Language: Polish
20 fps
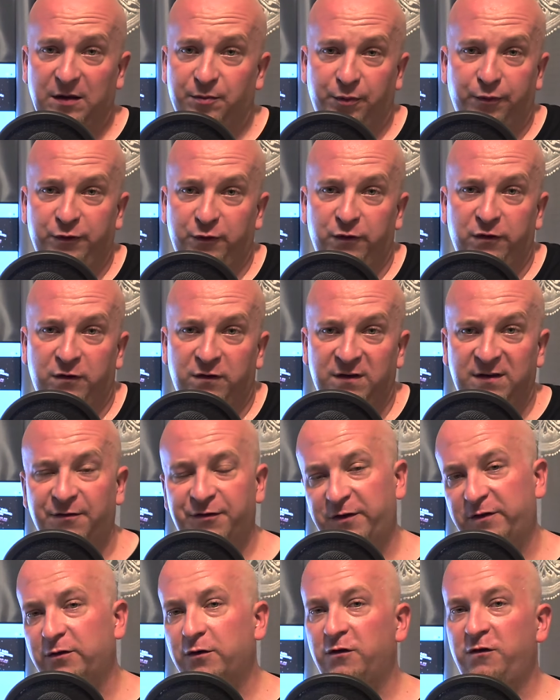po prostu
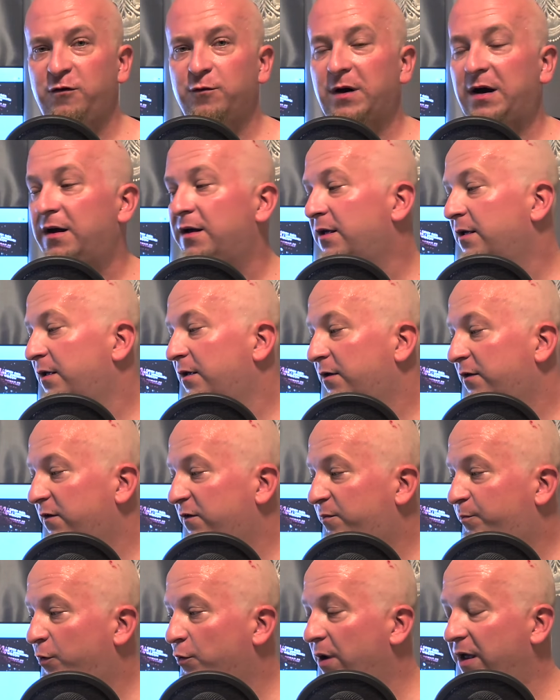zawsze schodziła z
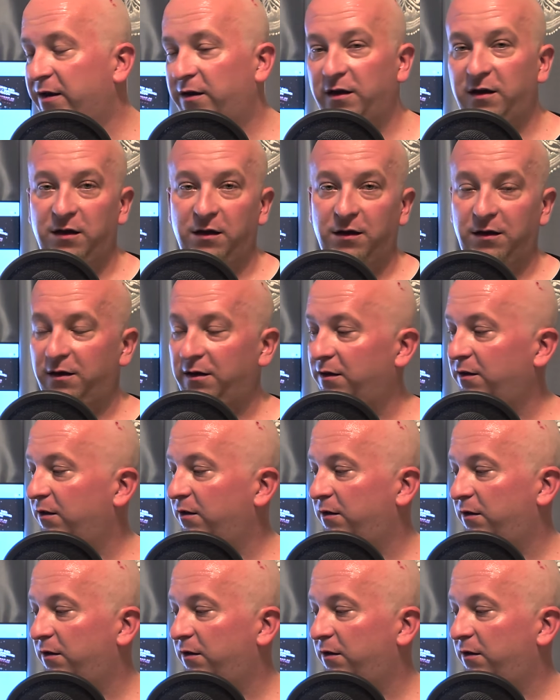półek i, i,